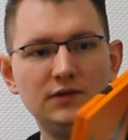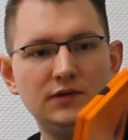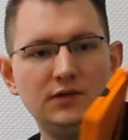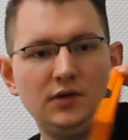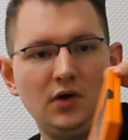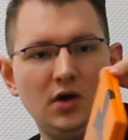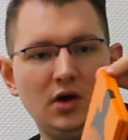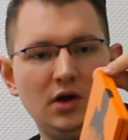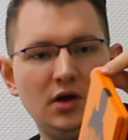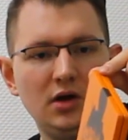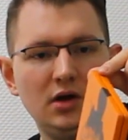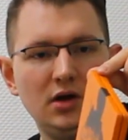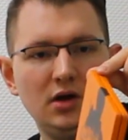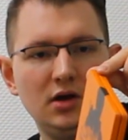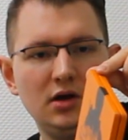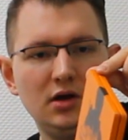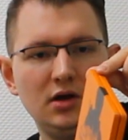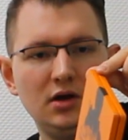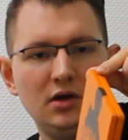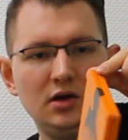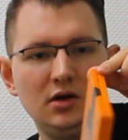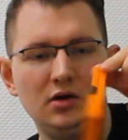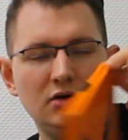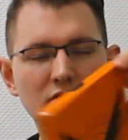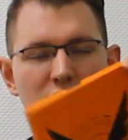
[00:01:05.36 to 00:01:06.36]
So.
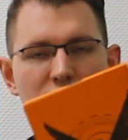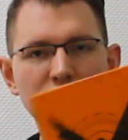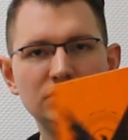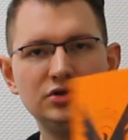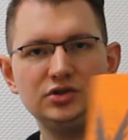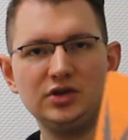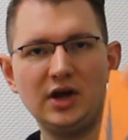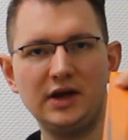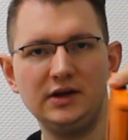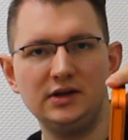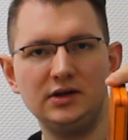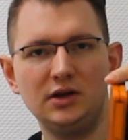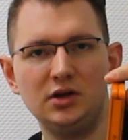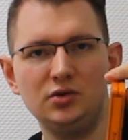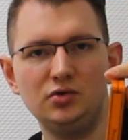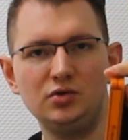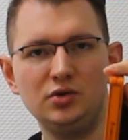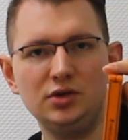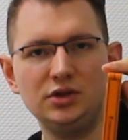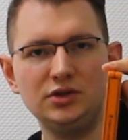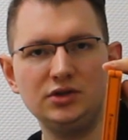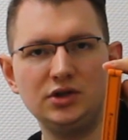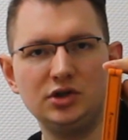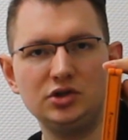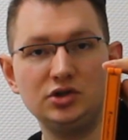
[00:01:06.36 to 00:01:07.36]
Und die Seite
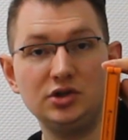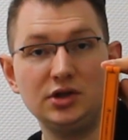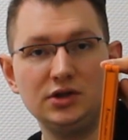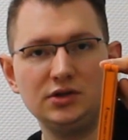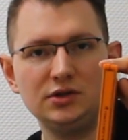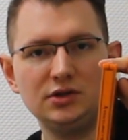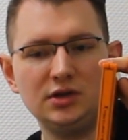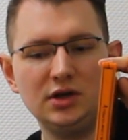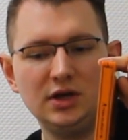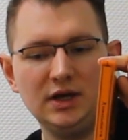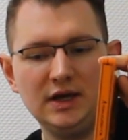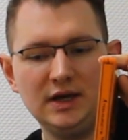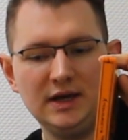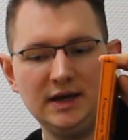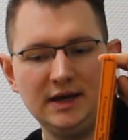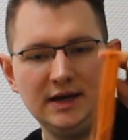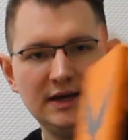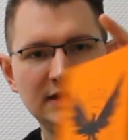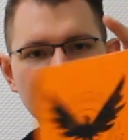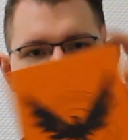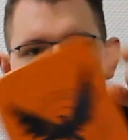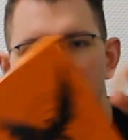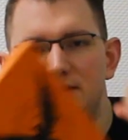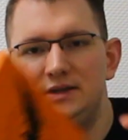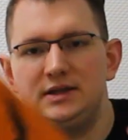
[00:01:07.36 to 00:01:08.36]
natürlich, da steht
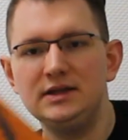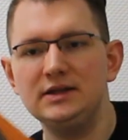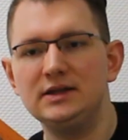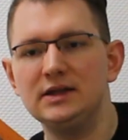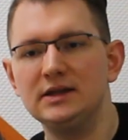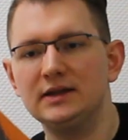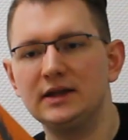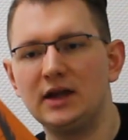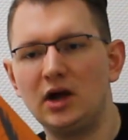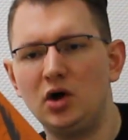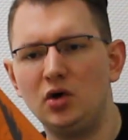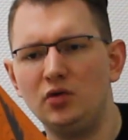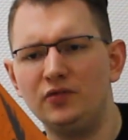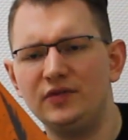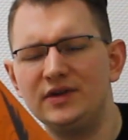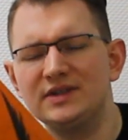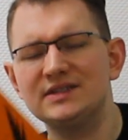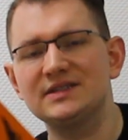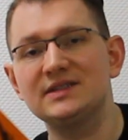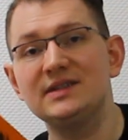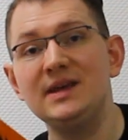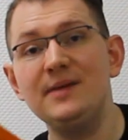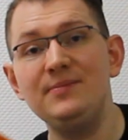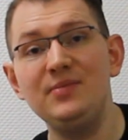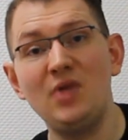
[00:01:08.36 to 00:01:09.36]
der Titel drauf.
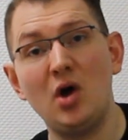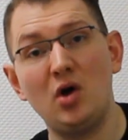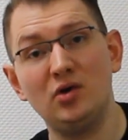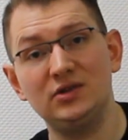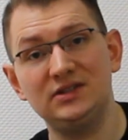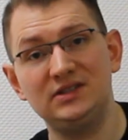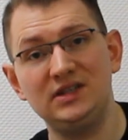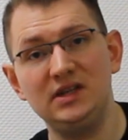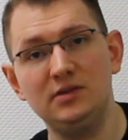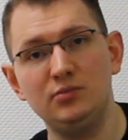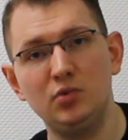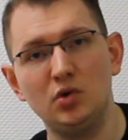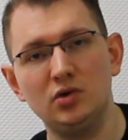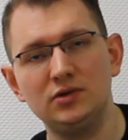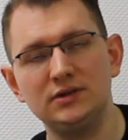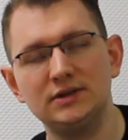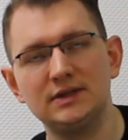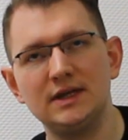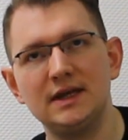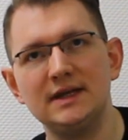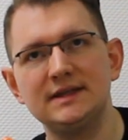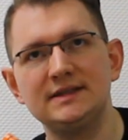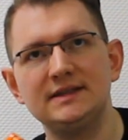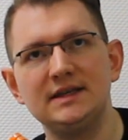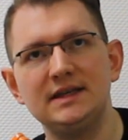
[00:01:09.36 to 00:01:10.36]
Es gibt auch
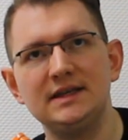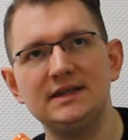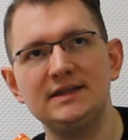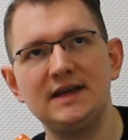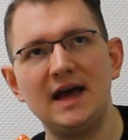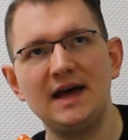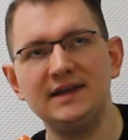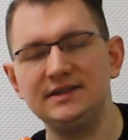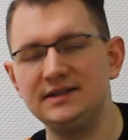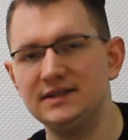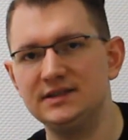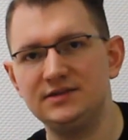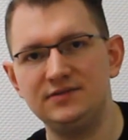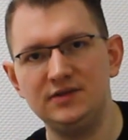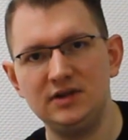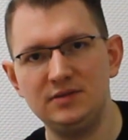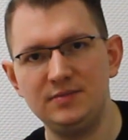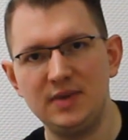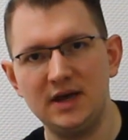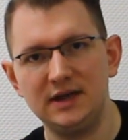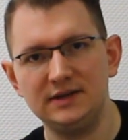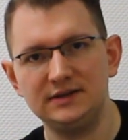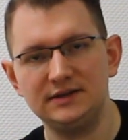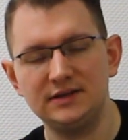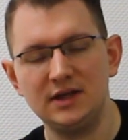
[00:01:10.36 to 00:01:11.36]
Steelbooks, es, ich hasse es wie die
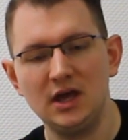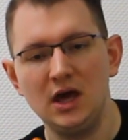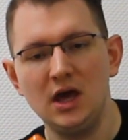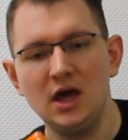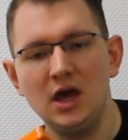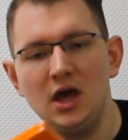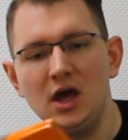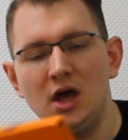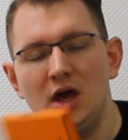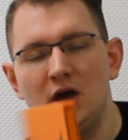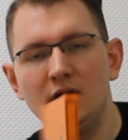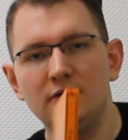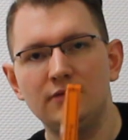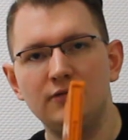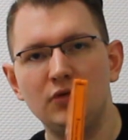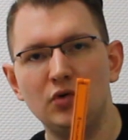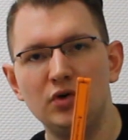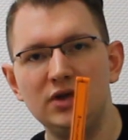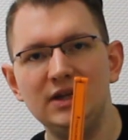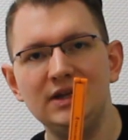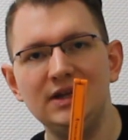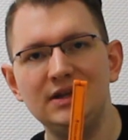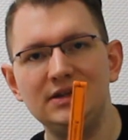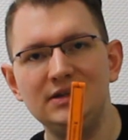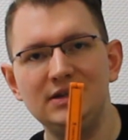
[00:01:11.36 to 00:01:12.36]
Pest,
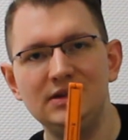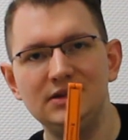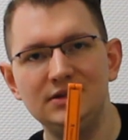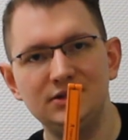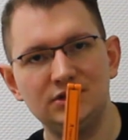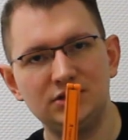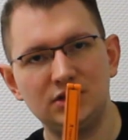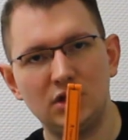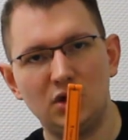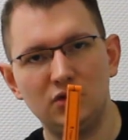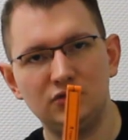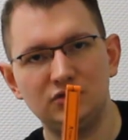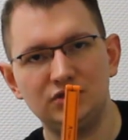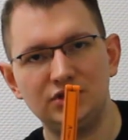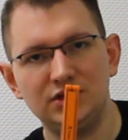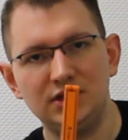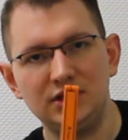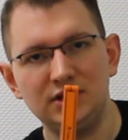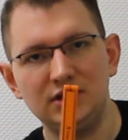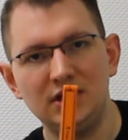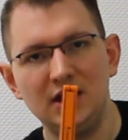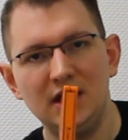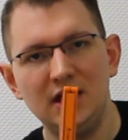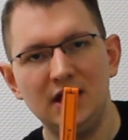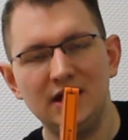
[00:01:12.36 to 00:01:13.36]
wo hier der Titel nicht
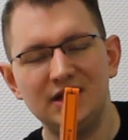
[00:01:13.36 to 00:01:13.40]
draufsteht.